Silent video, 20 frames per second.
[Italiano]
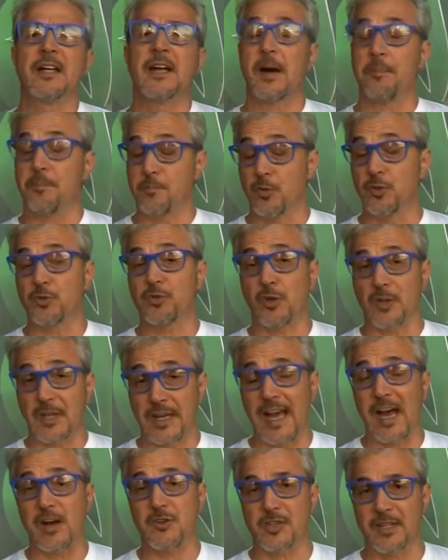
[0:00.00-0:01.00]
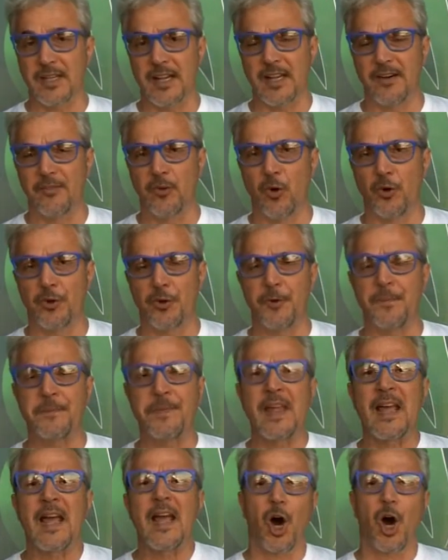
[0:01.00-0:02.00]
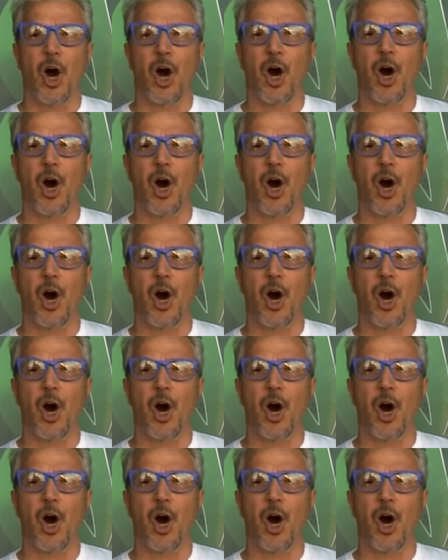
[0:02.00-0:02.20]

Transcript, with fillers: appunto a causa del lavorio.